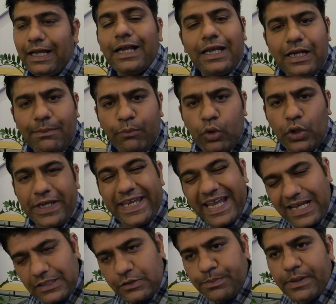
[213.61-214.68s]
अगर आपको
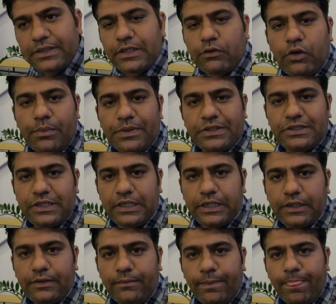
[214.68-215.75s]
कैश पैसा वापस
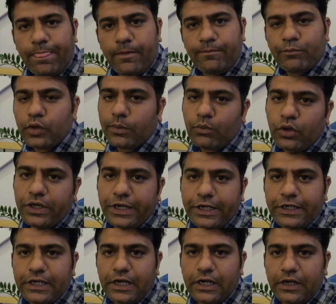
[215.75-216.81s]
चाहिए तो आपको
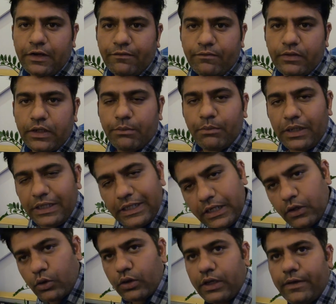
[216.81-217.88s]
क्रेडिट कार्ड नंबर
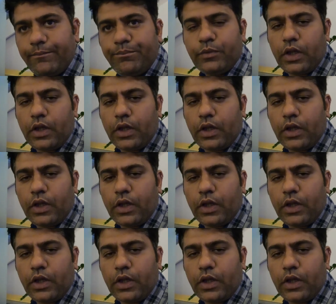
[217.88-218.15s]
देना होगा